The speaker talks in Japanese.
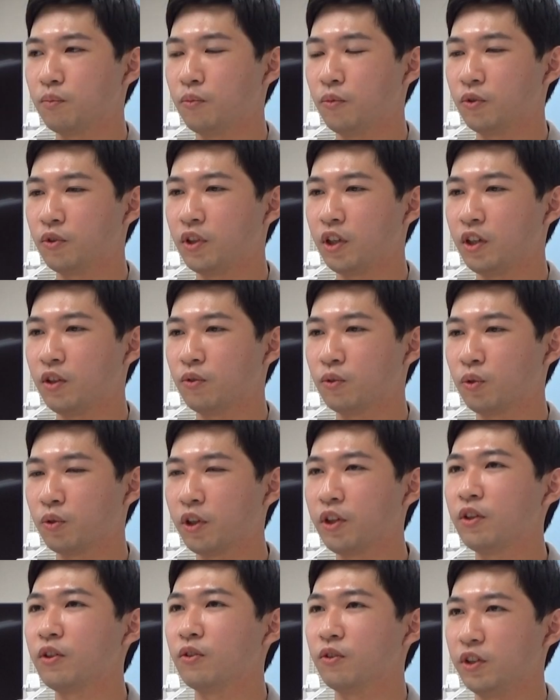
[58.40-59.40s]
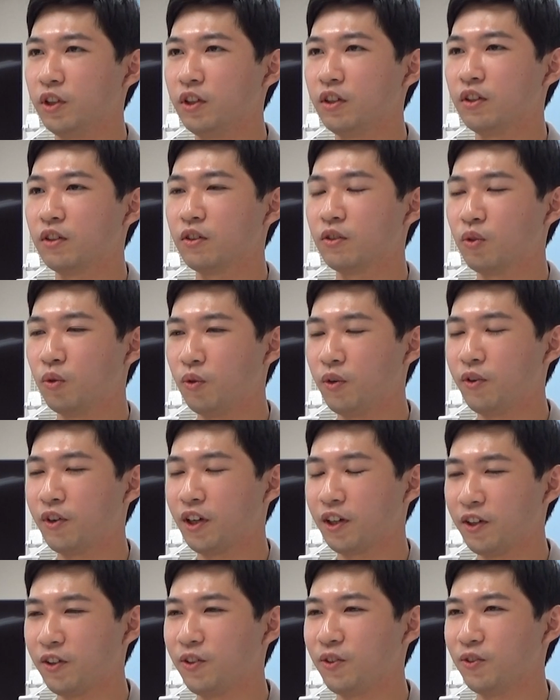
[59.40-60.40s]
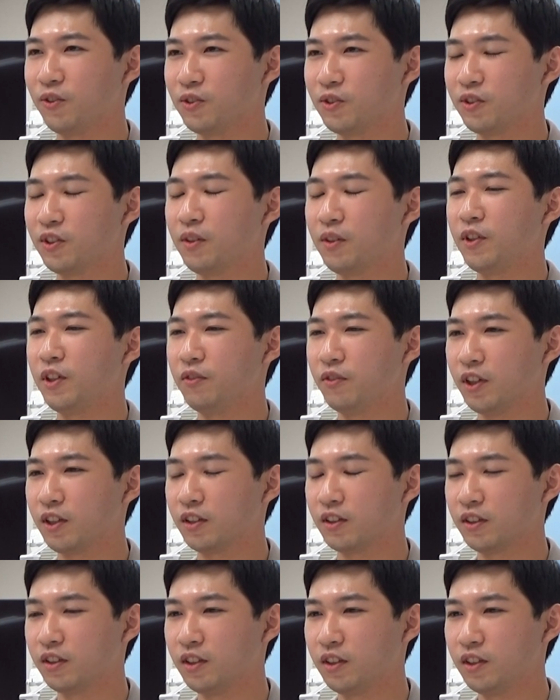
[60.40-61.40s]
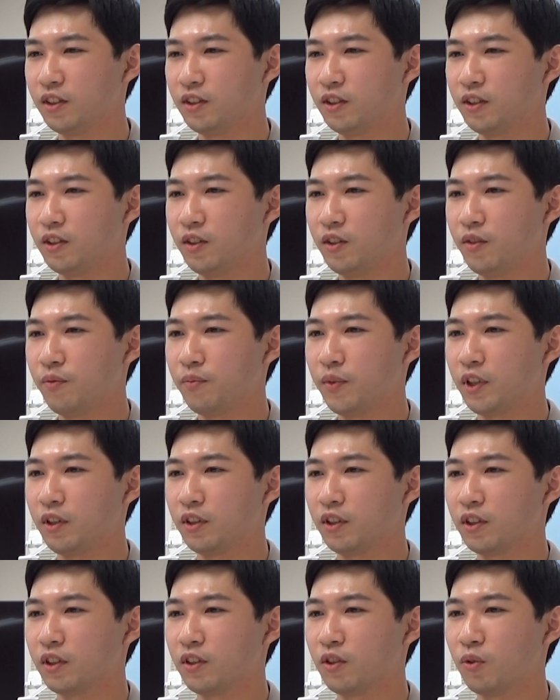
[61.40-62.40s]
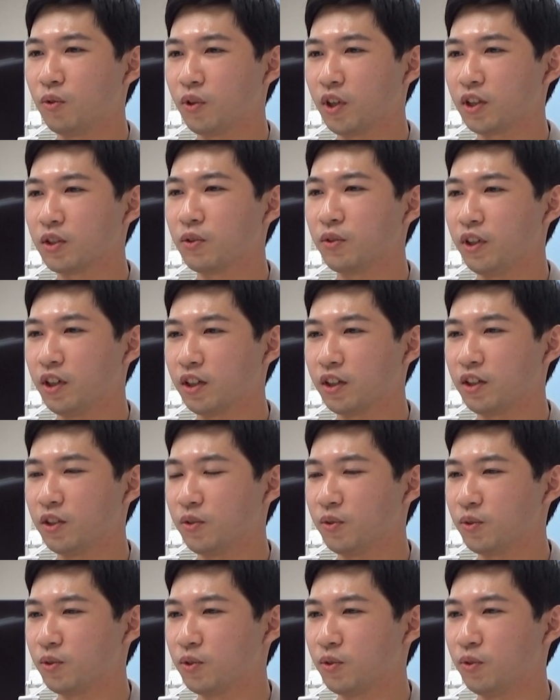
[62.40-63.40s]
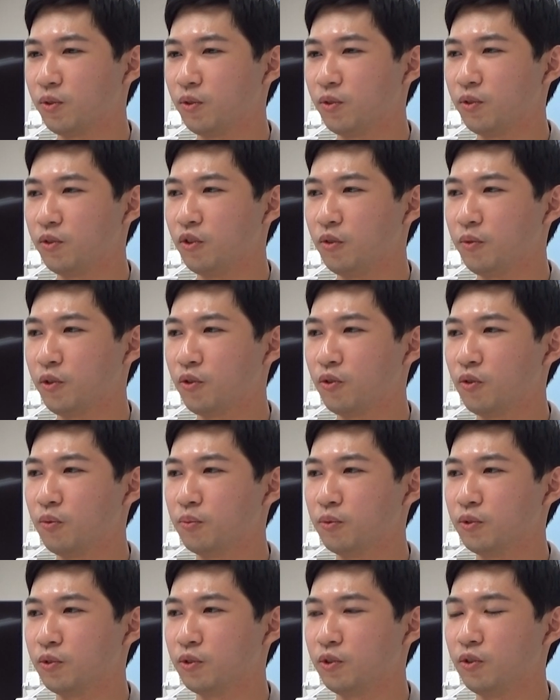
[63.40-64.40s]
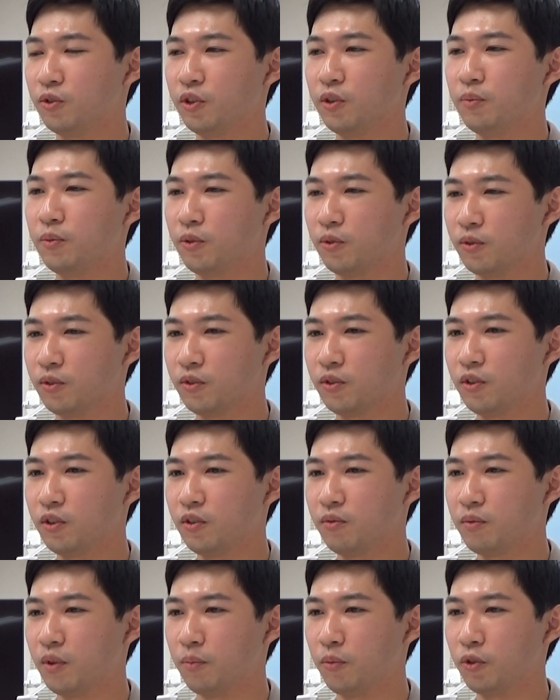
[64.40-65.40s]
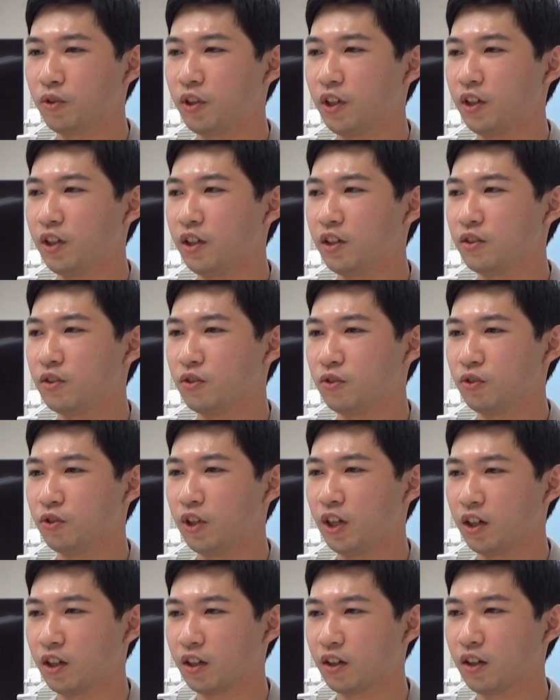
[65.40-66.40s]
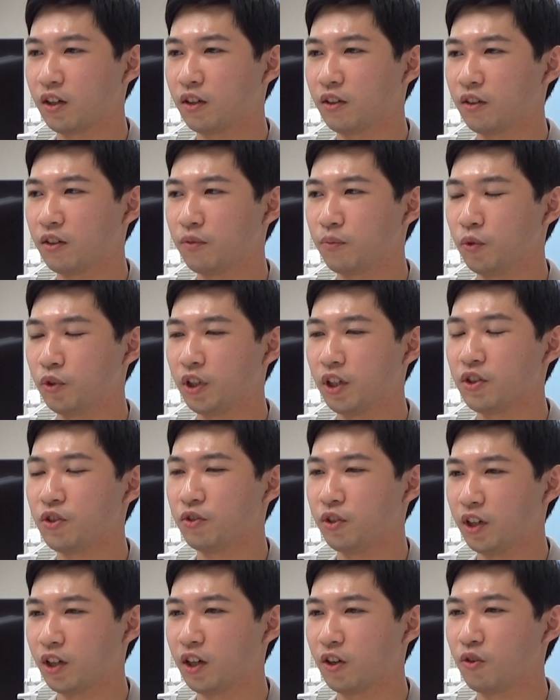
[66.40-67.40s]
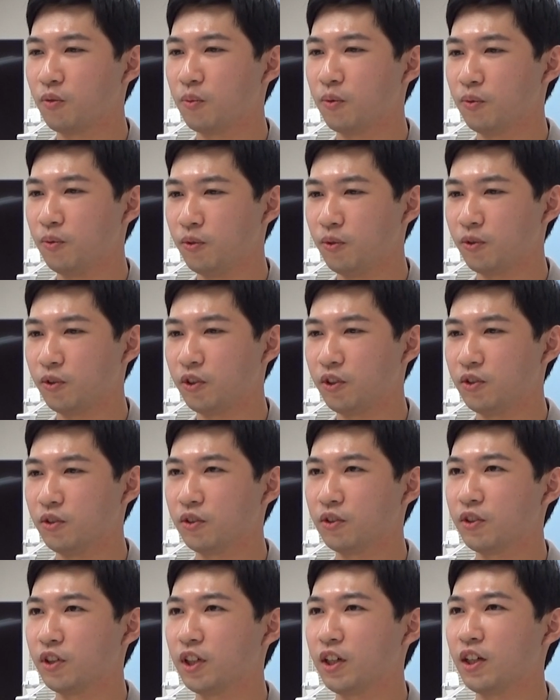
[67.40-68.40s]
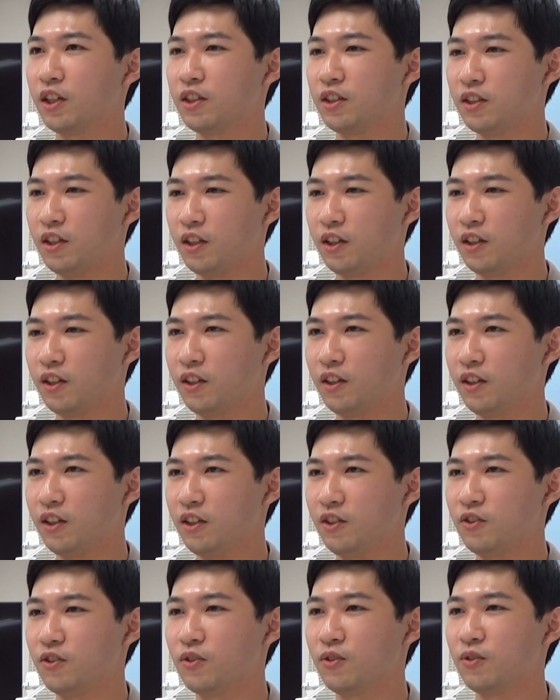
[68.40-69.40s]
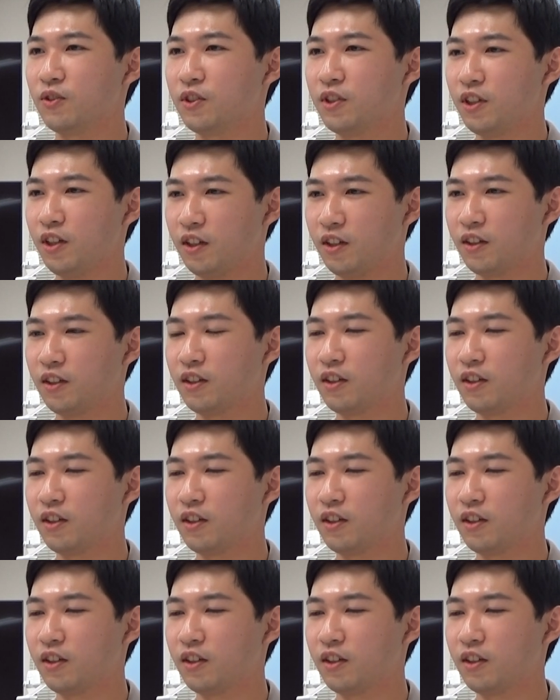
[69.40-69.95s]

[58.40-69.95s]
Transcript: 問題を解けるように答案をかけるようにするには教科書や基本書を読み込むよりも問題演習や問題集や過去問を非常に繰り返して演習して